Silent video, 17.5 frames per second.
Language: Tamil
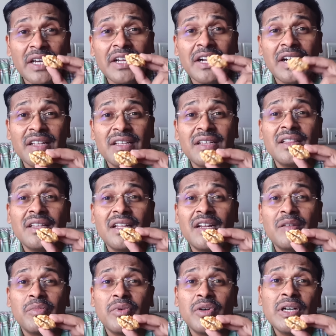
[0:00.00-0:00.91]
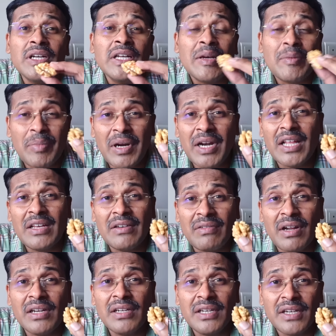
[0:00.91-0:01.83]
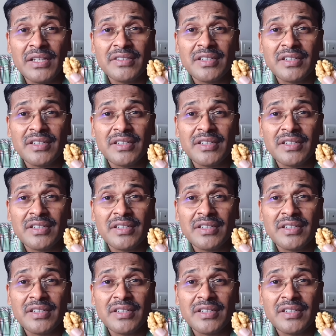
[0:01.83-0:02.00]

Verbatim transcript: கெடுதல் தான் நம்ம பழைய வால்நட்டை